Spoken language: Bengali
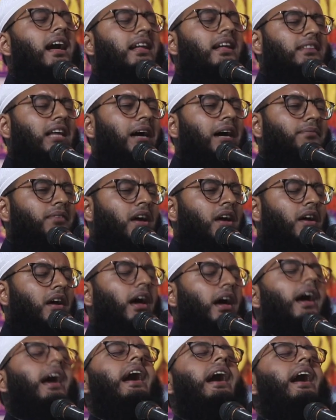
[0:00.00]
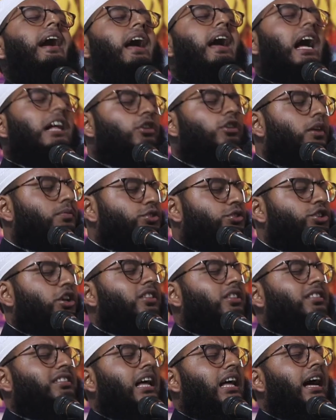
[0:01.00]
আদম হে আদম
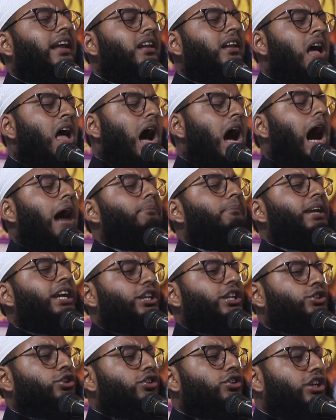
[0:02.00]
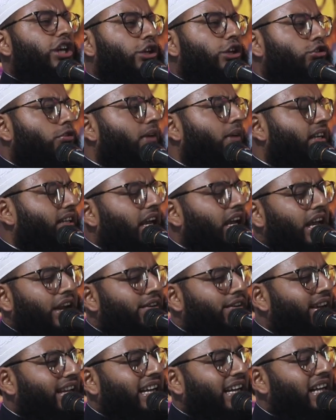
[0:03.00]
সন্তান আমি যদি তোমাকে
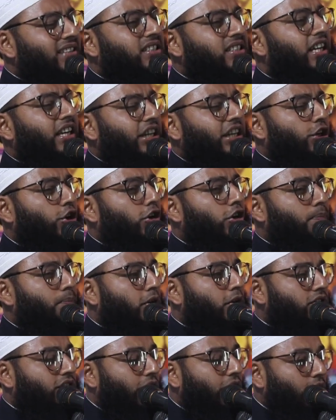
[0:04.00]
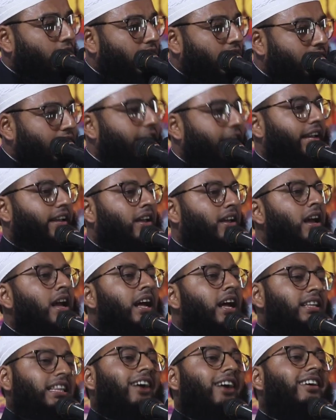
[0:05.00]
ওই গাছের নিকটবর্তী করে দেই
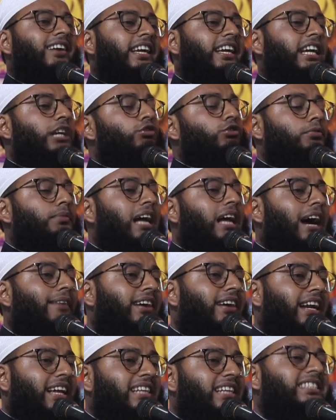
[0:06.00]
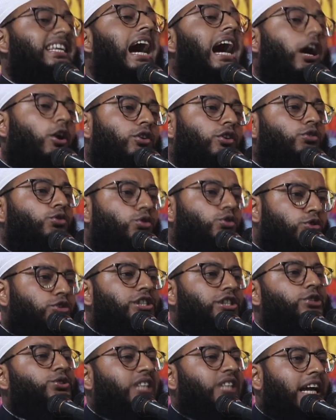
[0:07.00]
তাহলে কি তুমি আমার কাছে আরো কোনো
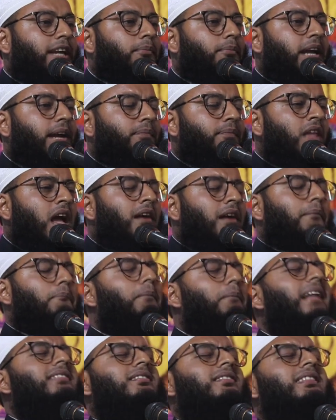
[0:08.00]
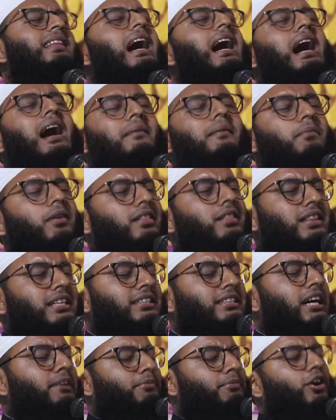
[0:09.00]
কিছু চাইবে বান্দা বলতে
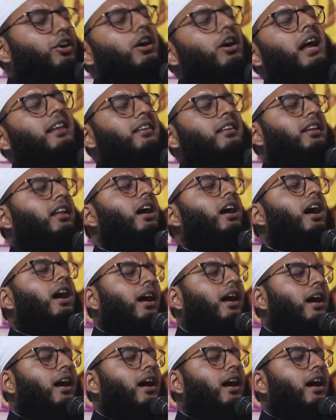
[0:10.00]
থাকবে গো আল্লাহ